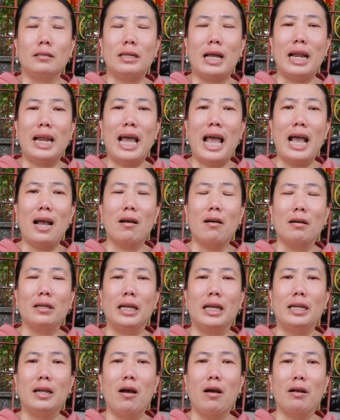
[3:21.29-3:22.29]
cha la con
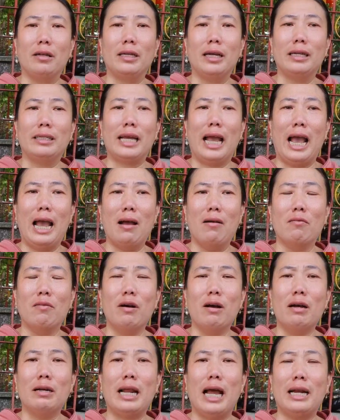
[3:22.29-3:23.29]
vậy thôi chứ cha không
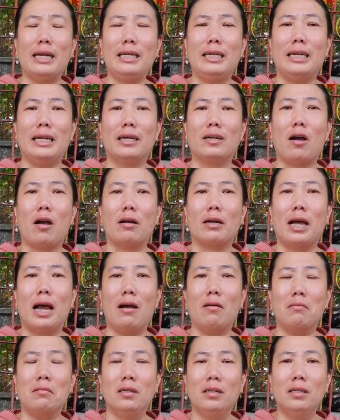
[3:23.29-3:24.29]
có đánh gì để con
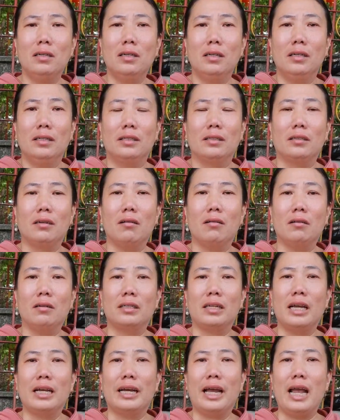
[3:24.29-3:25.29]
đâu
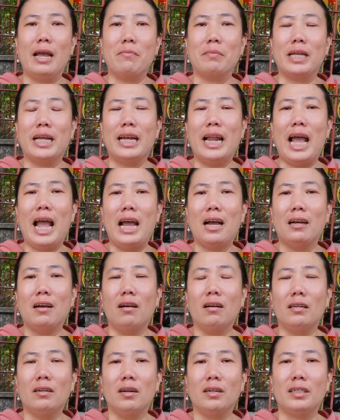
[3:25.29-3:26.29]
con chơi game chạy la
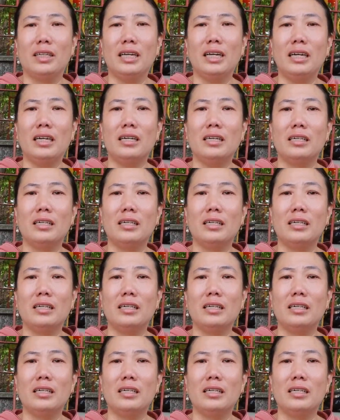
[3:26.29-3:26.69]
rồi rồi chứ